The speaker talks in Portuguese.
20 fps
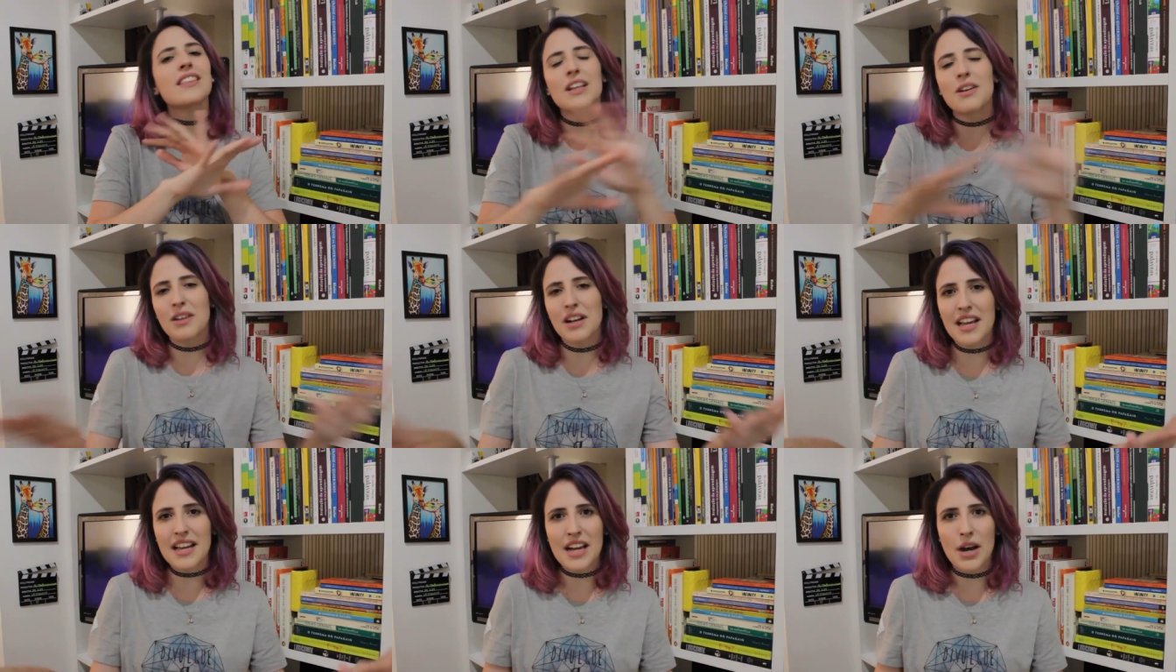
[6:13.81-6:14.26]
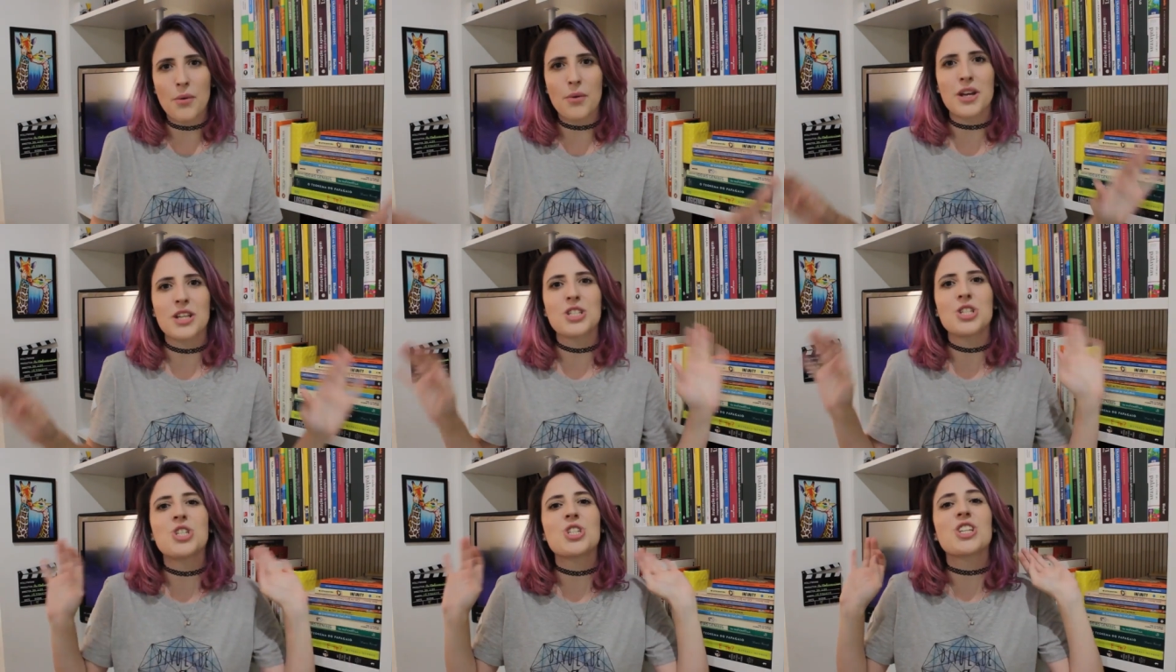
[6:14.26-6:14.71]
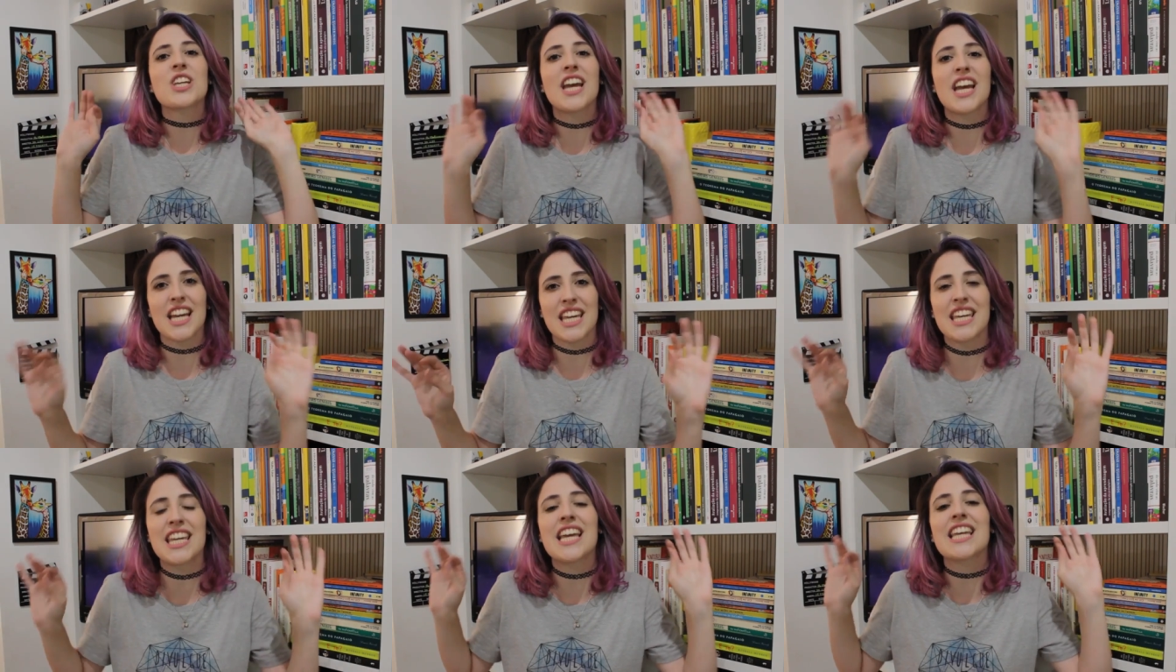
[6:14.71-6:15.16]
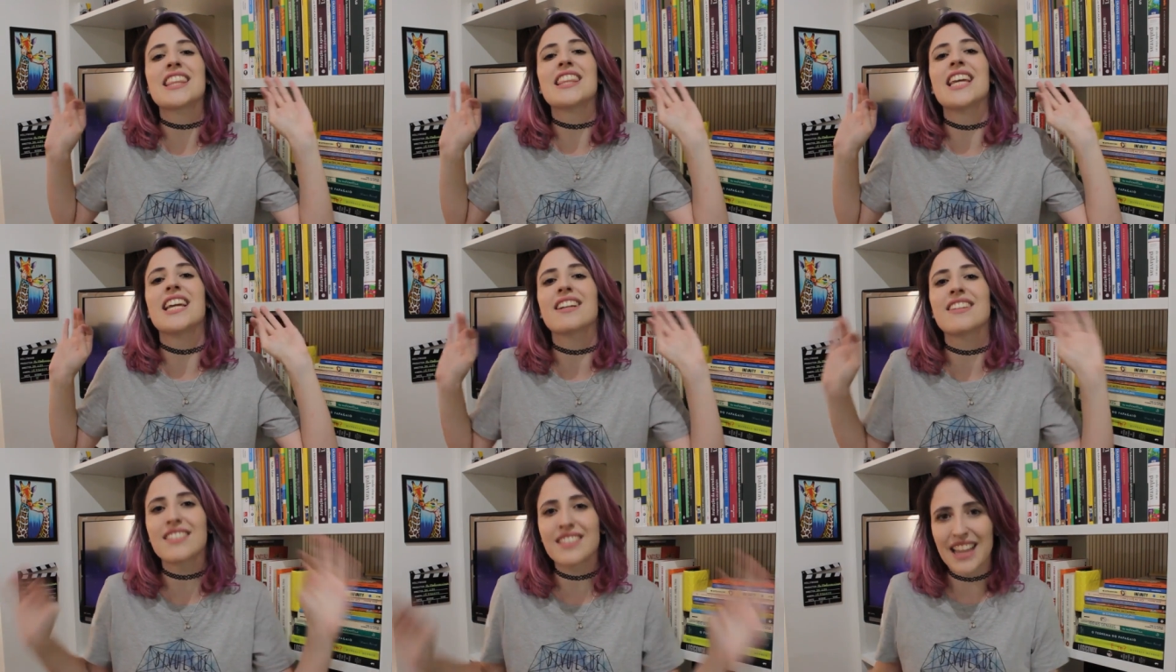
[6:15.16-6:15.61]
Não é legal. O que a gente quer aqui é
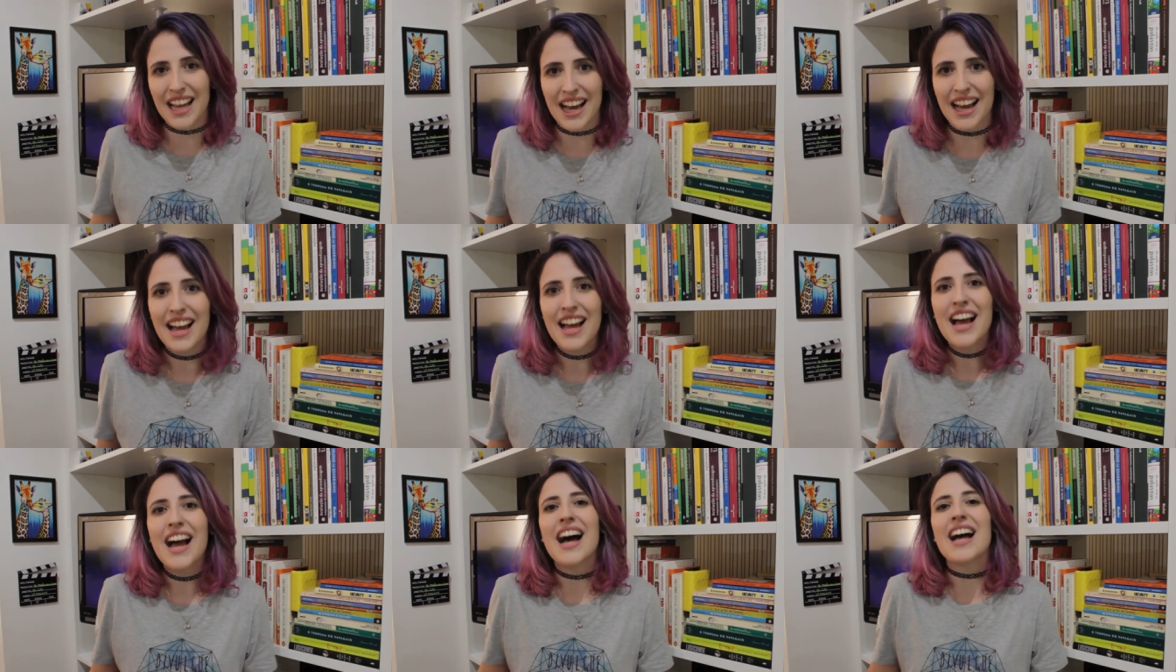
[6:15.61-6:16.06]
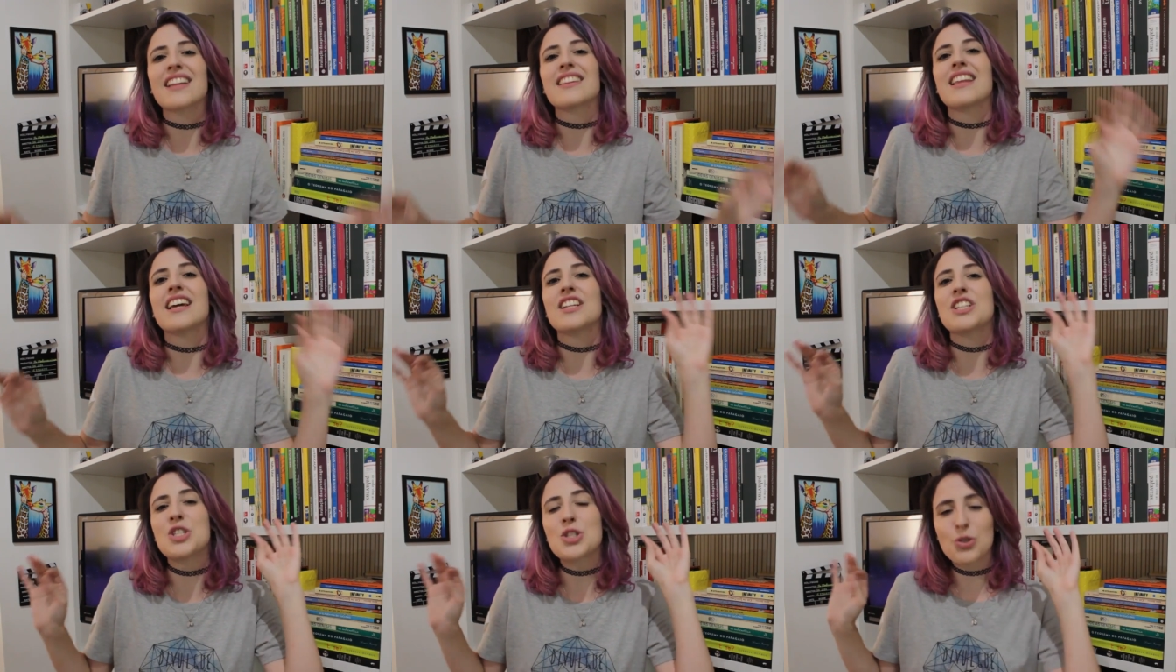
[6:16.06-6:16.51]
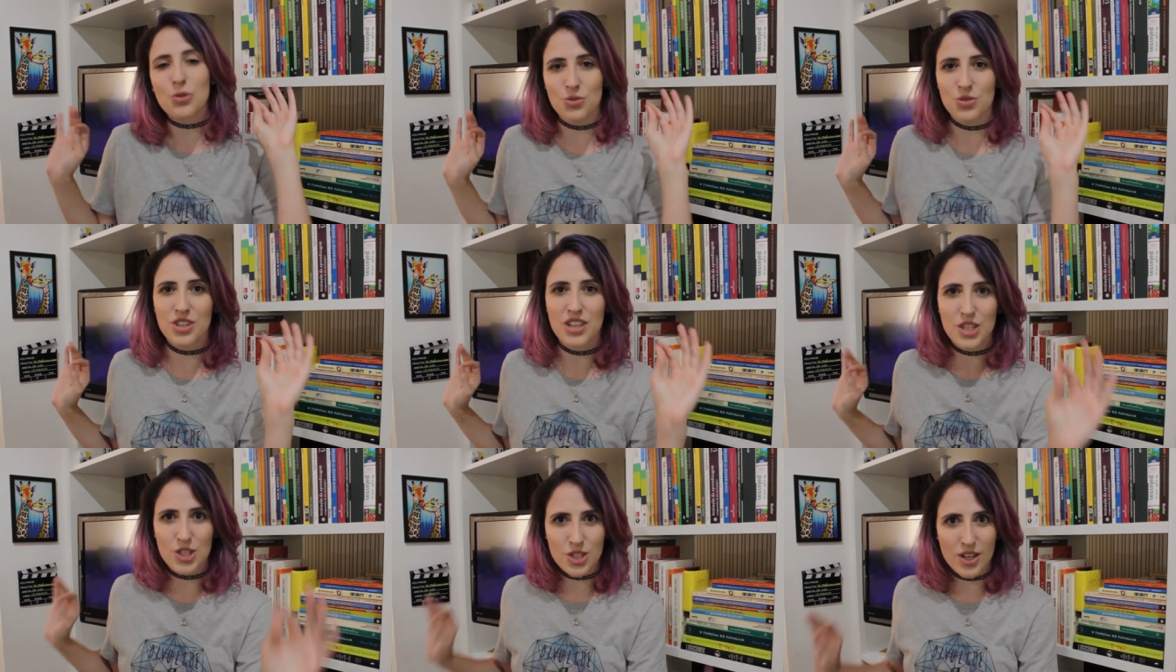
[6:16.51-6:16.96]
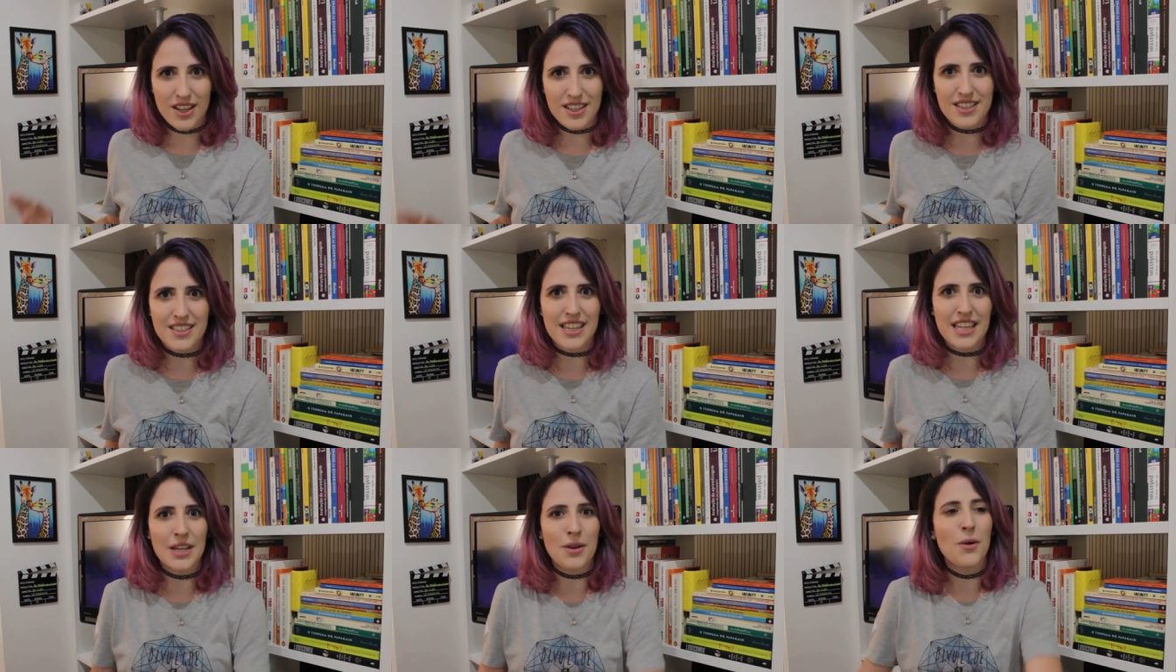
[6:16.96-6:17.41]
tentar até a gente conseguir
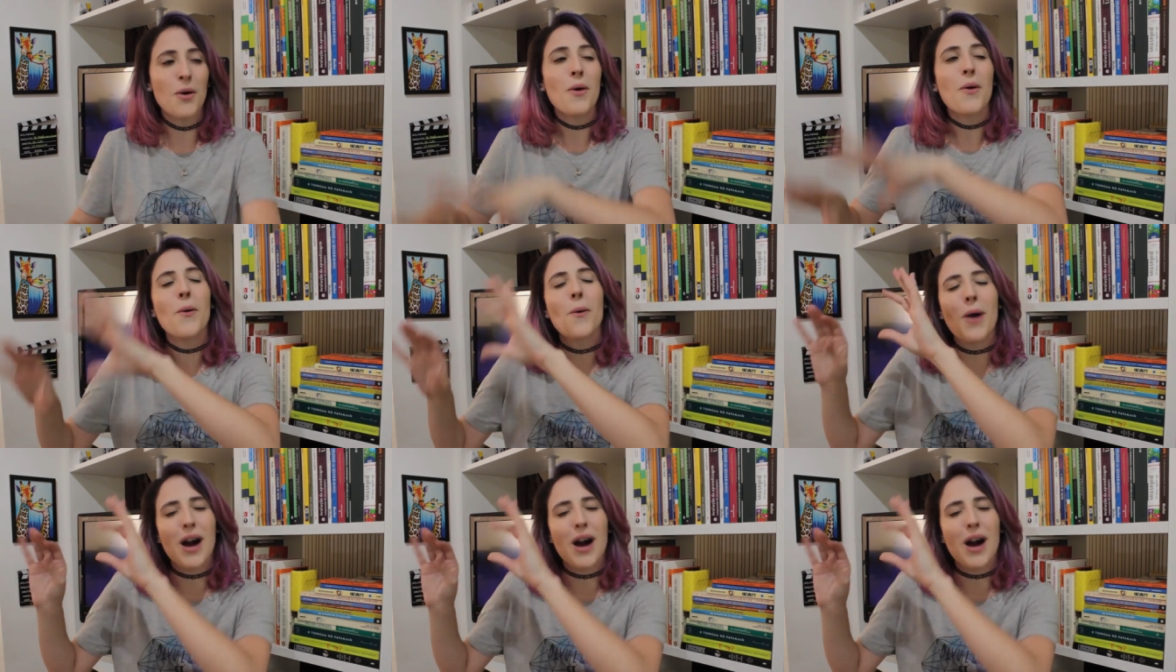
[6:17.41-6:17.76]
sozinho